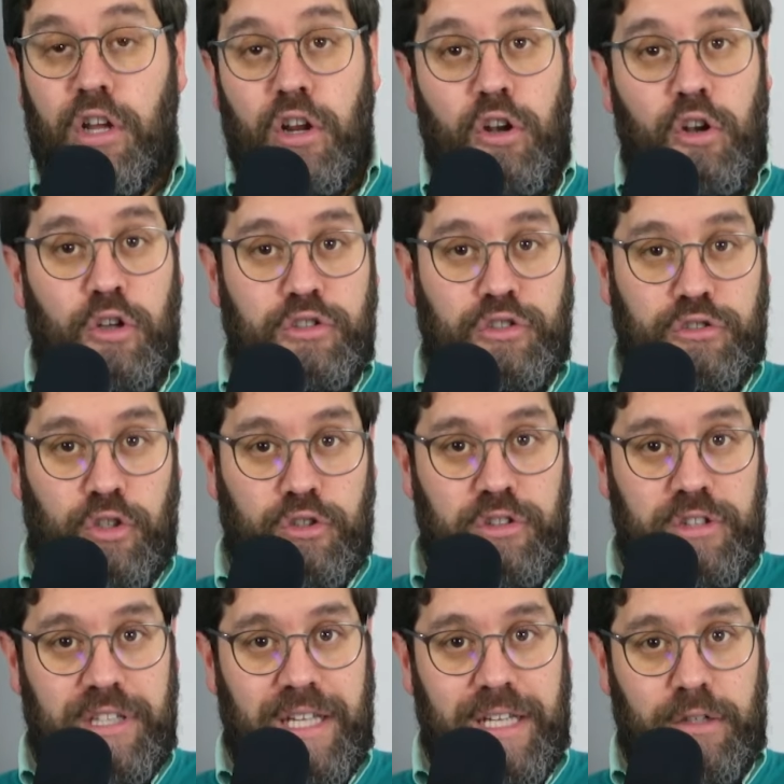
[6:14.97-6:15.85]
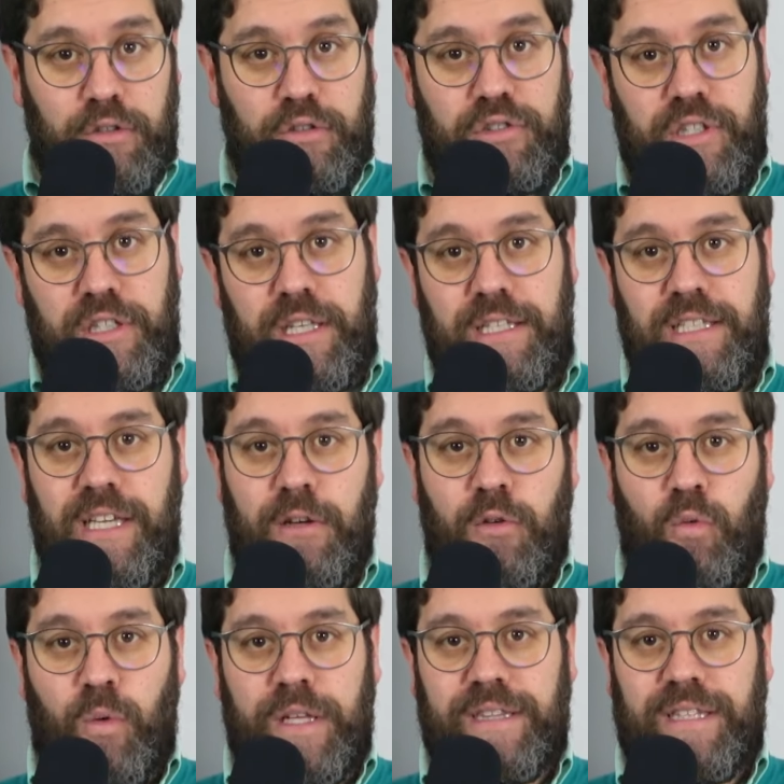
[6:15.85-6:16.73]
Los sondeos y
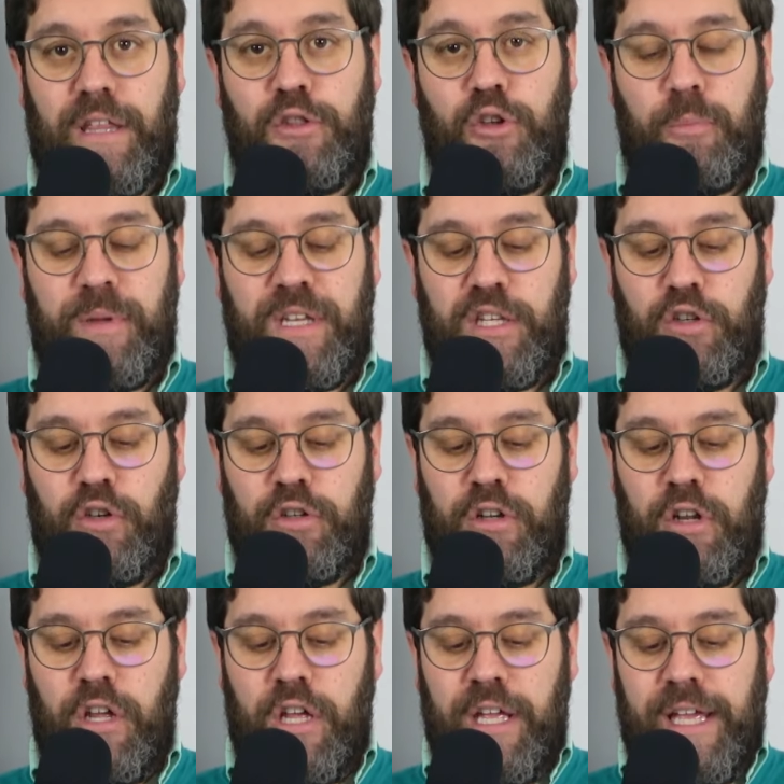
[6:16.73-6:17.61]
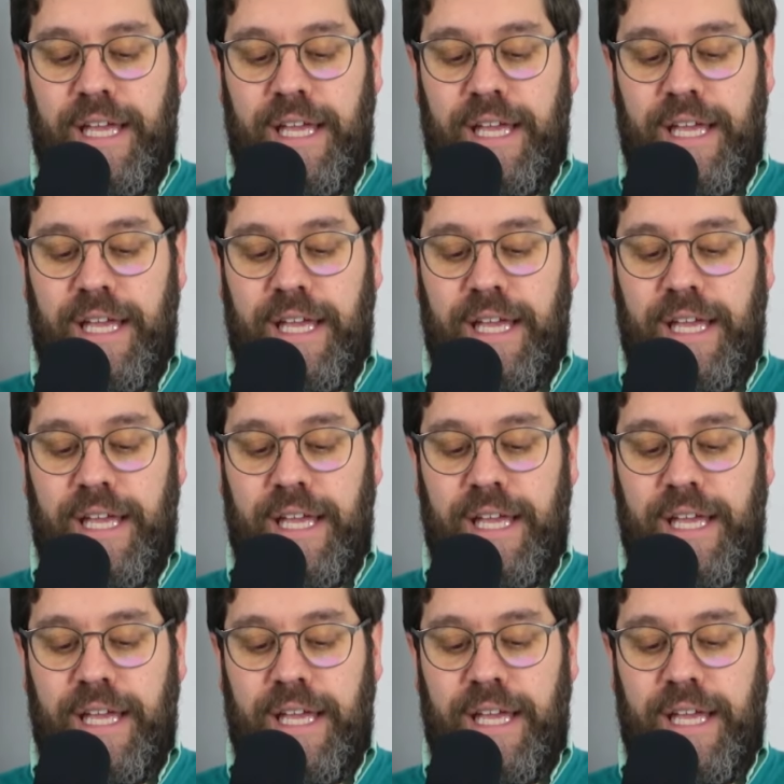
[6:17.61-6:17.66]
encuestas de opinión